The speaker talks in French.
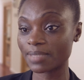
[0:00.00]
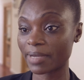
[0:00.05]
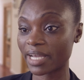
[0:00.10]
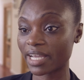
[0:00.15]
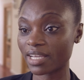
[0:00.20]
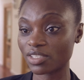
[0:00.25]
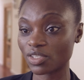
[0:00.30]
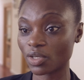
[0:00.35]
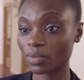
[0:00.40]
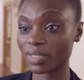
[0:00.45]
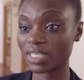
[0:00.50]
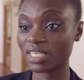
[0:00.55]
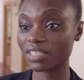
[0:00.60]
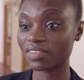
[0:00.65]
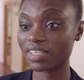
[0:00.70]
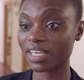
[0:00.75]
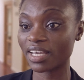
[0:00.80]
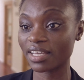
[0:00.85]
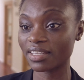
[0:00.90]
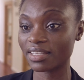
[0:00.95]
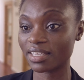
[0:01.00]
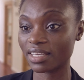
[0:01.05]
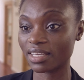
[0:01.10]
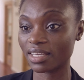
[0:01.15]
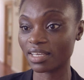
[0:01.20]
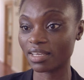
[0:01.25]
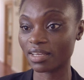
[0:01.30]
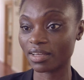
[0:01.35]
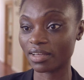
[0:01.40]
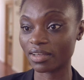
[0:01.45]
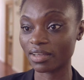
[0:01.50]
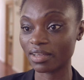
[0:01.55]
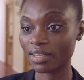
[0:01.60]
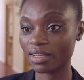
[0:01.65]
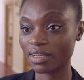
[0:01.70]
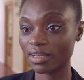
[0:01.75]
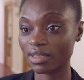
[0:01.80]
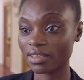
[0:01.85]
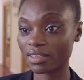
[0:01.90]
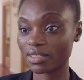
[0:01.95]
par exemple, qui viennent et
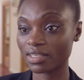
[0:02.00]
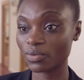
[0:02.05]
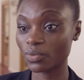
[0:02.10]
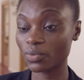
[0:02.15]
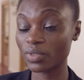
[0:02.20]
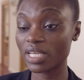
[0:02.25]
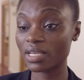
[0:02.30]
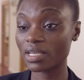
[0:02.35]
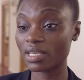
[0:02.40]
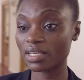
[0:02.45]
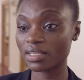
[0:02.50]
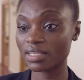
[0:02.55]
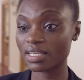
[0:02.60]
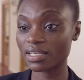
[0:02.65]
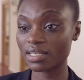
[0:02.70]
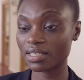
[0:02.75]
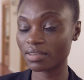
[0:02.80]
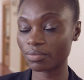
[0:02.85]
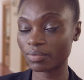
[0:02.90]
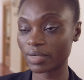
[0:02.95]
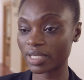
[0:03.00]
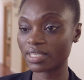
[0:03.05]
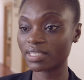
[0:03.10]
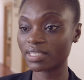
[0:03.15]
ou des,